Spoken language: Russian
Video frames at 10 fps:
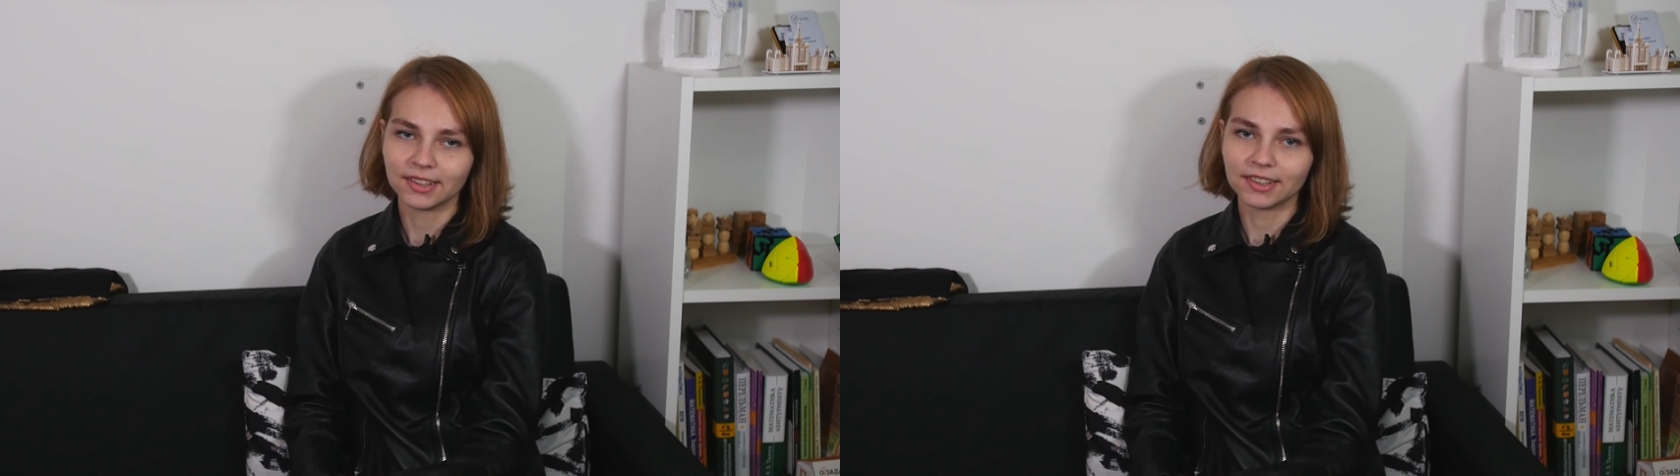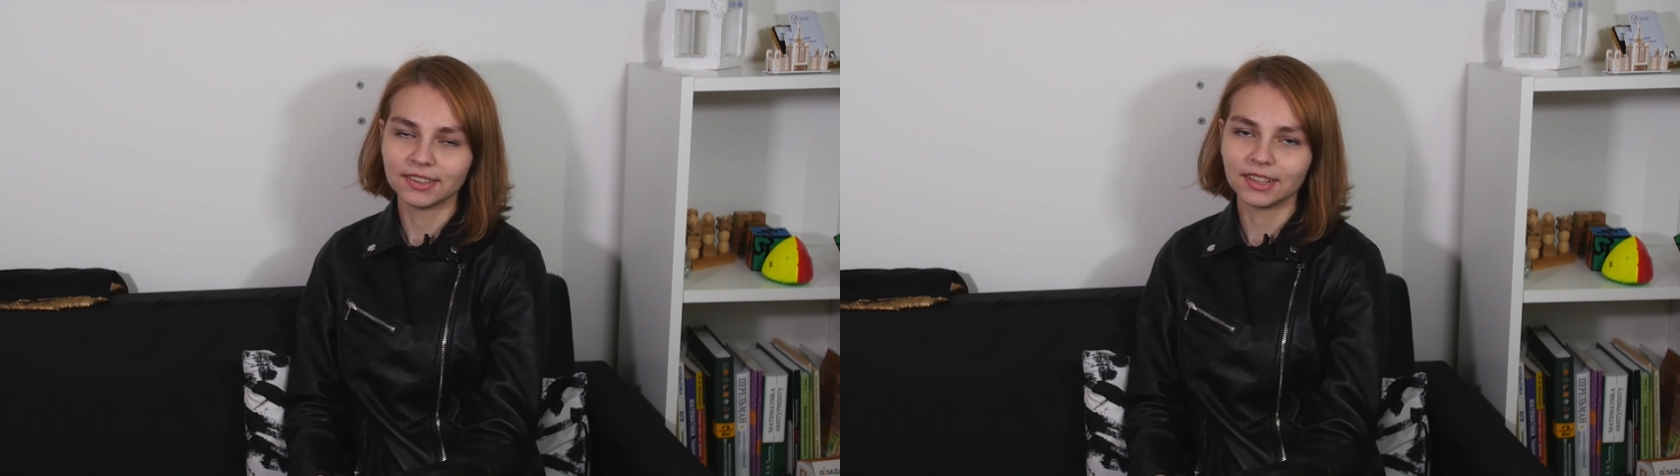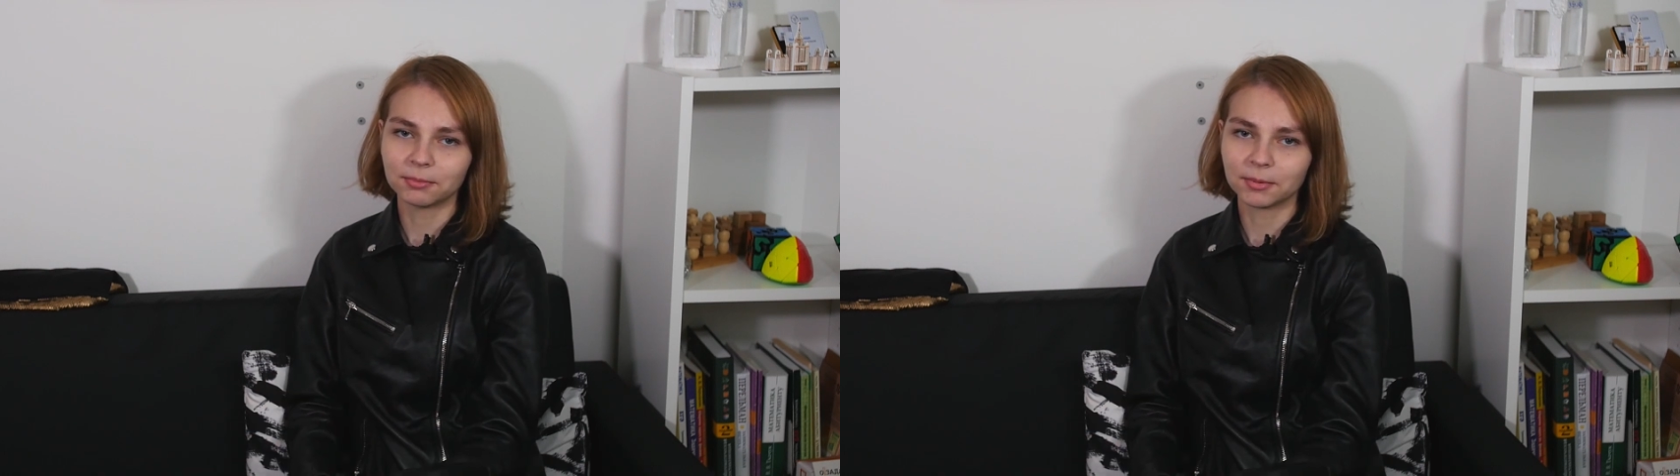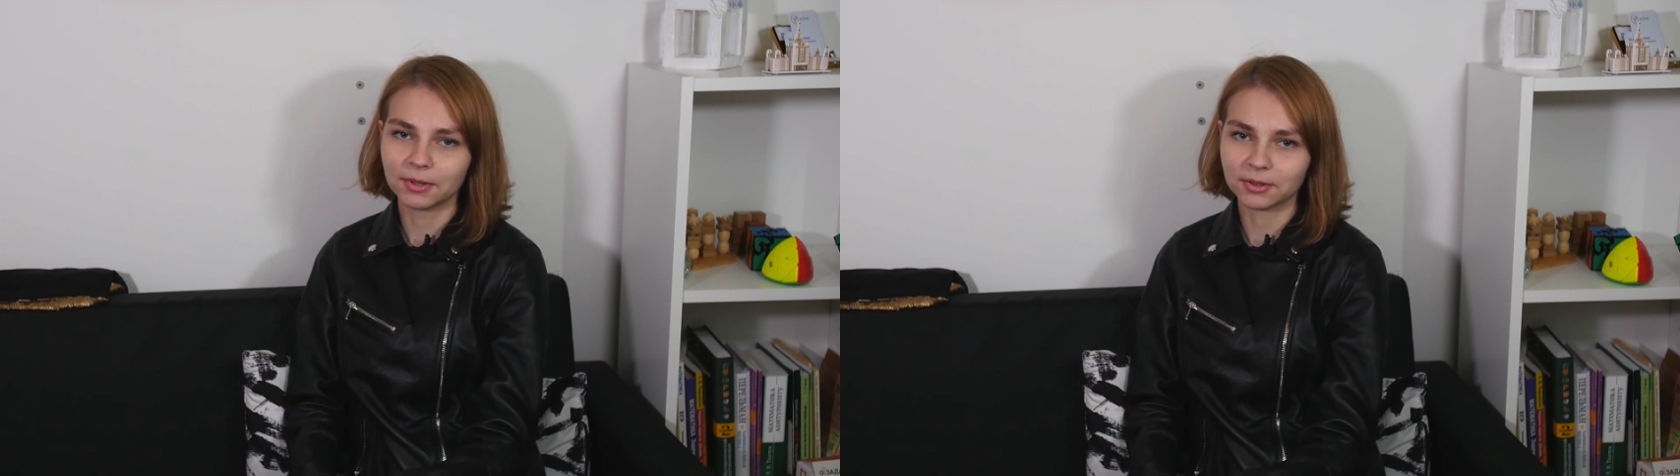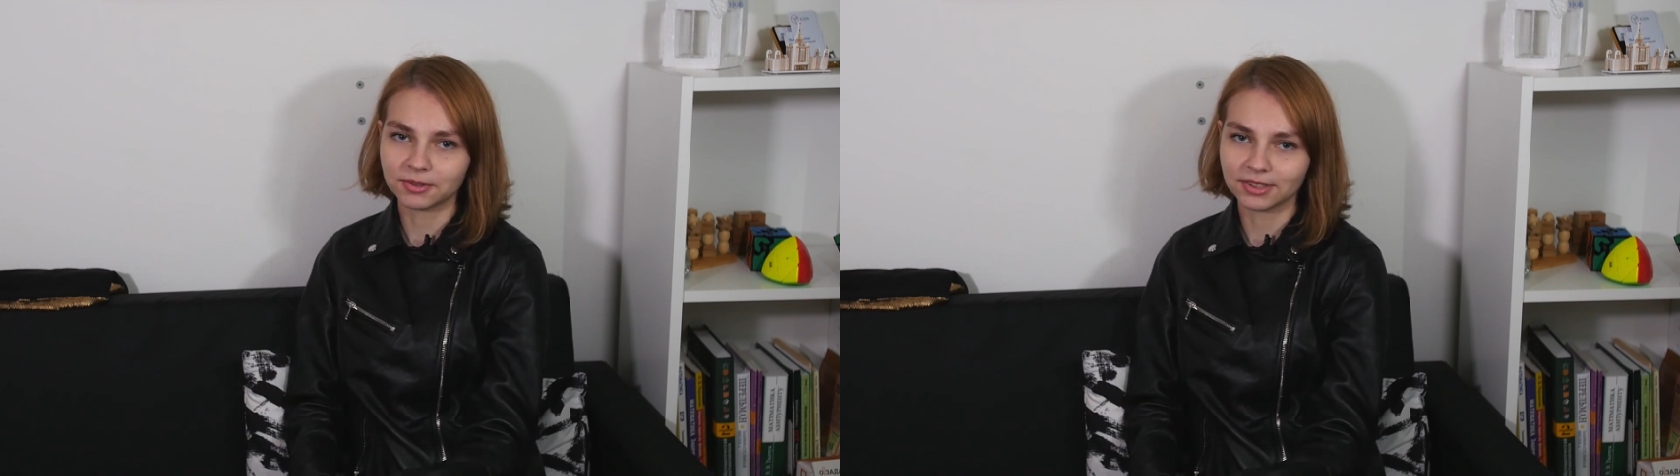я
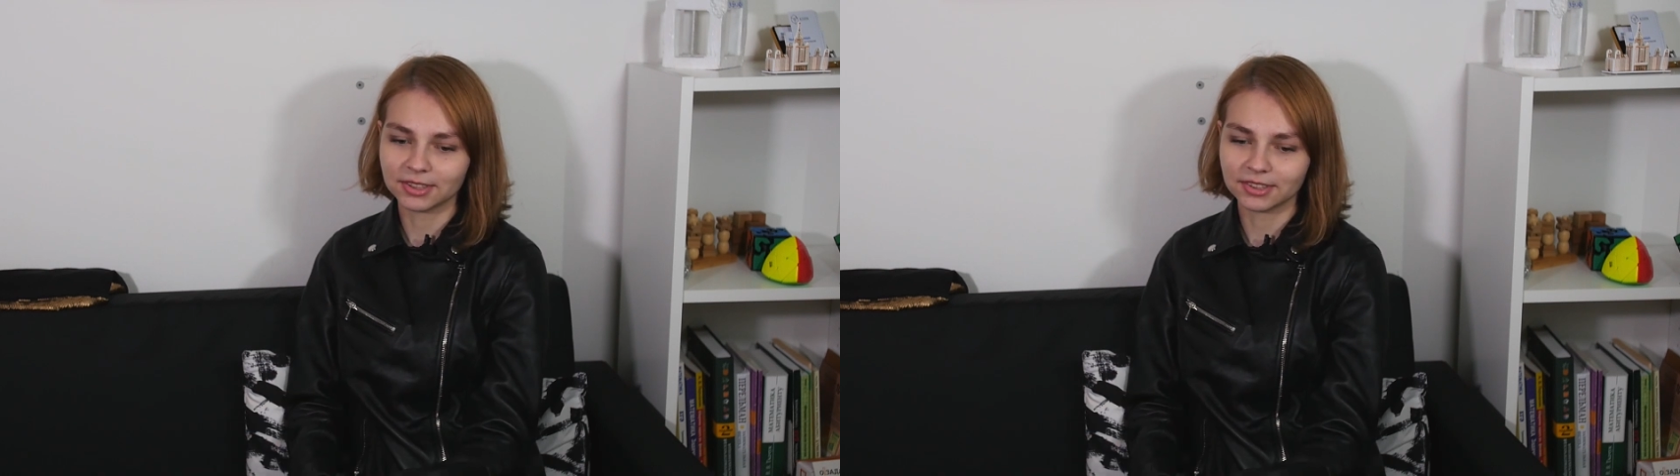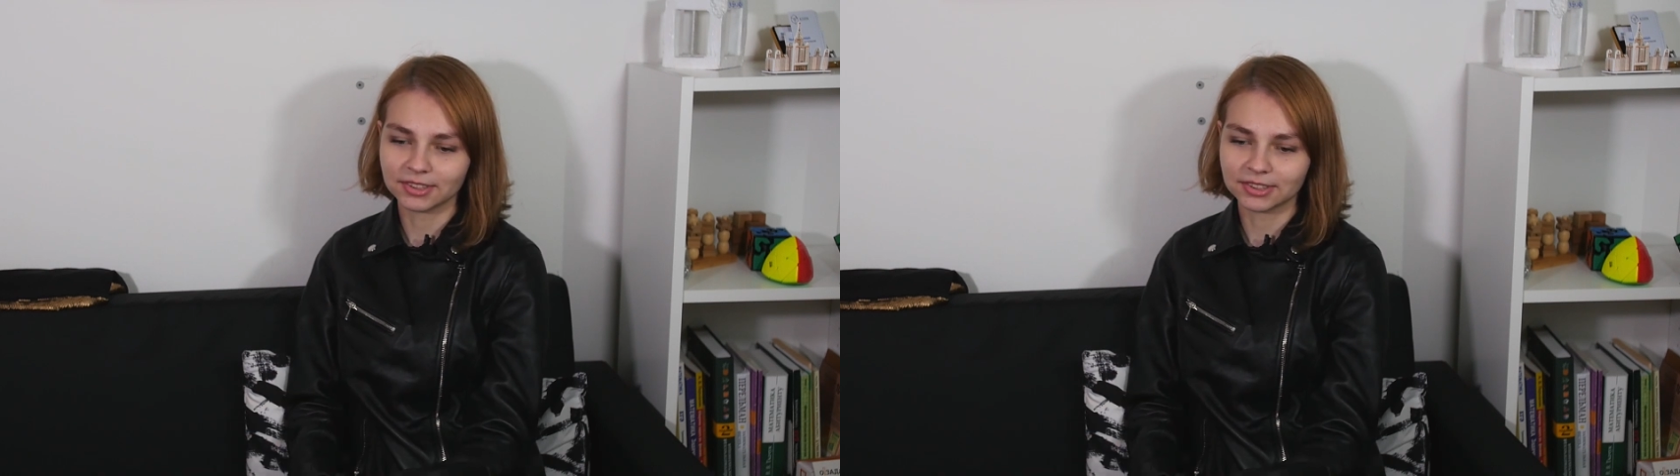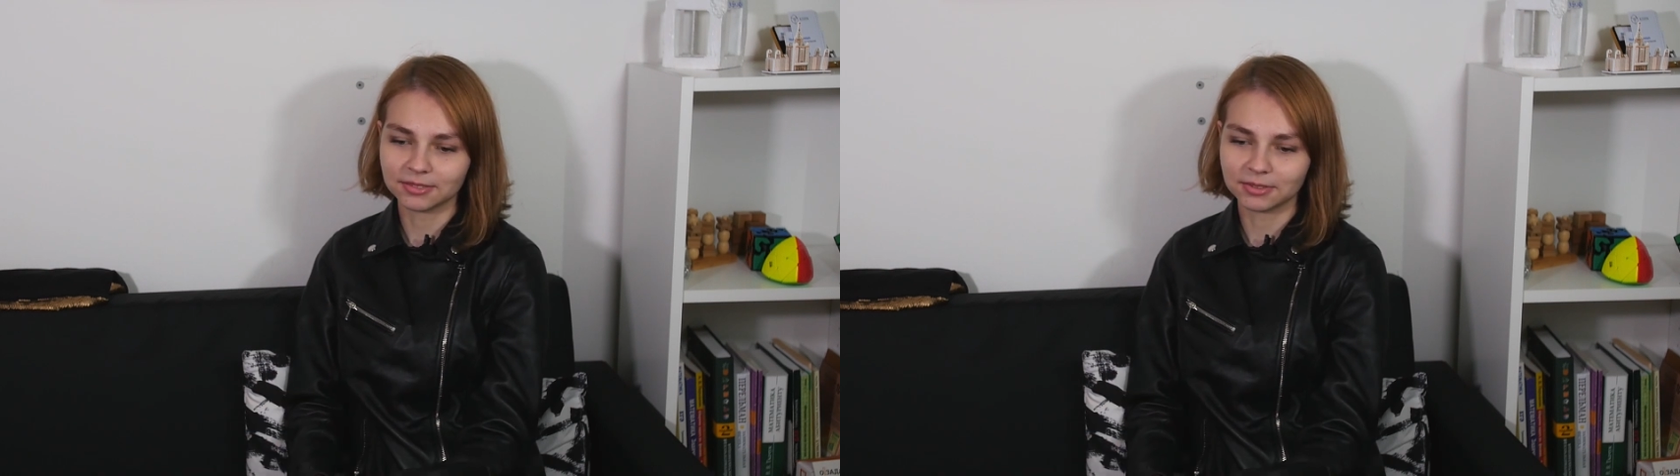поборола